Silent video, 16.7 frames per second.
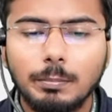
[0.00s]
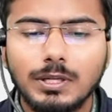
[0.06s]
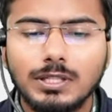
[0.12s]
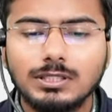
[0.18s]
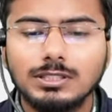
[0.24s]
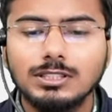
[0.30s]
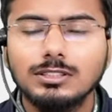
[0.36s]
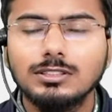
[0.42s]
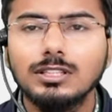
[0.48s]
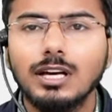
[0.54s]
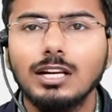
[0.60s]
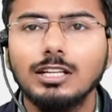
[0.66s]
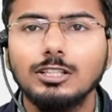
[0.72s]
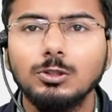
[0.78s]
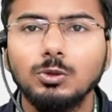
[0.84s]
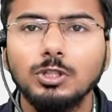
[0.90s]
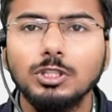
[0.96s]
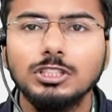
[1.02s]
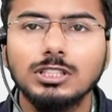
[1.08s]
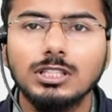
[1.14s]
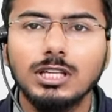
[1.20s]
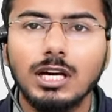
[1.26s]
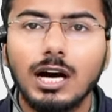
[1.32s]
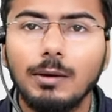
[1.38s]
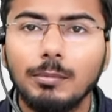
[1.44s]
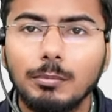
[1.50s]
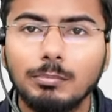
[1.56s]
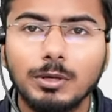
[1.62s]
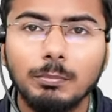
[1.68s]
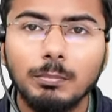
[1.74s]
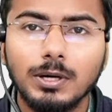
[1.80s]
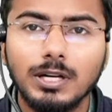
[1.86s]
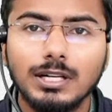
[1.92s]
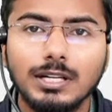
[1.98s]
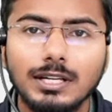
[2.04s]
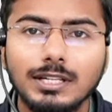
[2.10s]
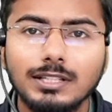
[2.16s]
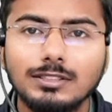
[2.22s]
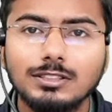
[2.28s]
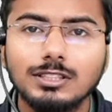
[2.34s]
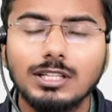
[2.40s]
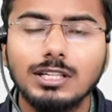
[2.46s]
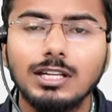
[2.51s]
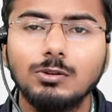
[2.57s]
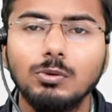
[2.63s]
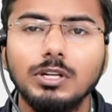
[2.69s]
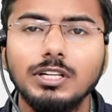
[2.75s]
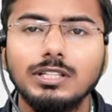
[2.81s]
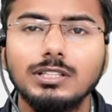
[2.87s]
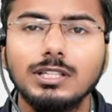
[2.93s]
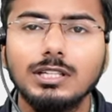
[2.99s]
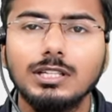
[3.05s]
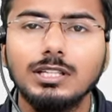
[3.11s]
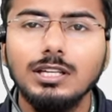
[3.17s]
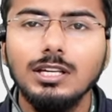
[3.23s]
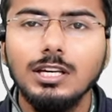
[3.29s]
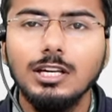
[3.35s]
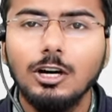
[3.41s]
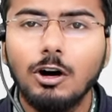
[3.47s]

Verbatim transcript: 25 साल की होनी चाहिए आप अपनी बर्थ डेट से कैलकुलेट करिए